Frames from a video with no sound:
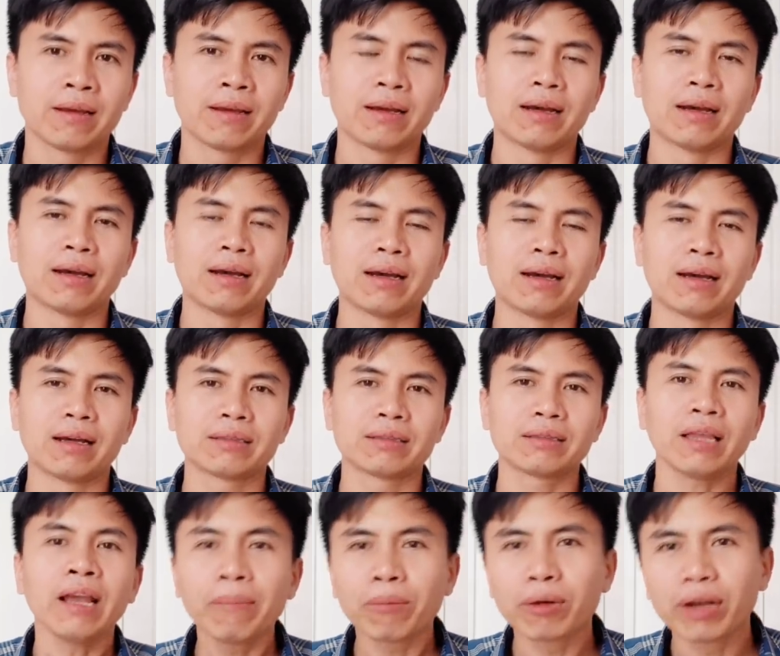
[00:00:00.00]
à,
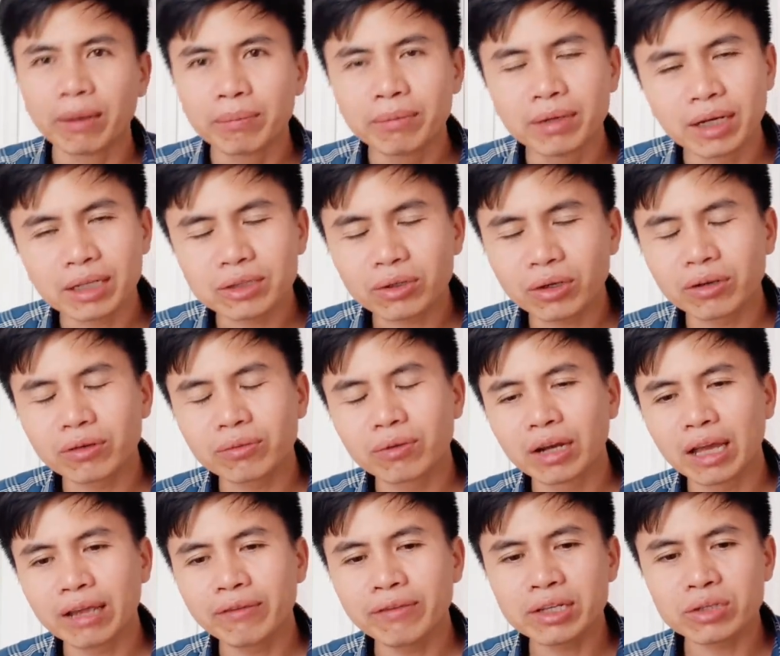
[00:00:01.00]
thêm một điểm nữa tôi
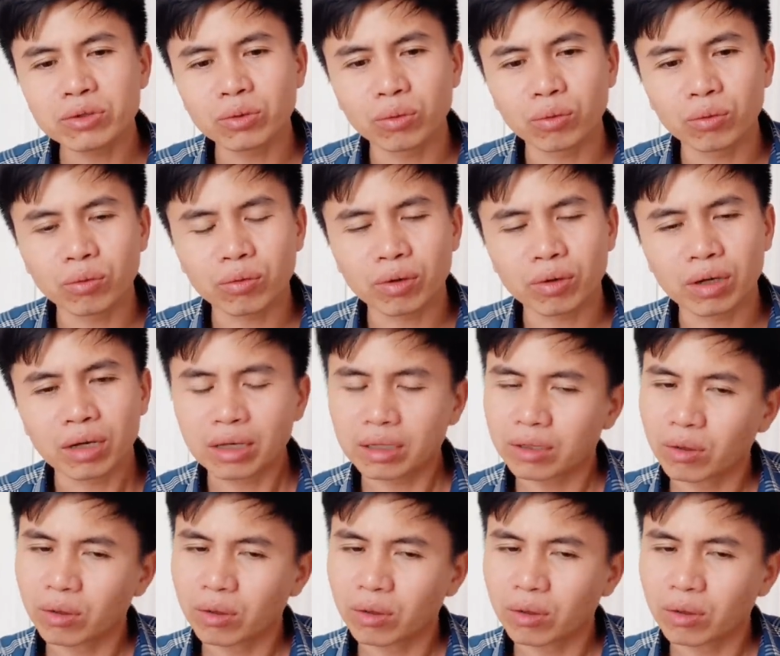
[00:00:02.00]
lấy ví dụ à,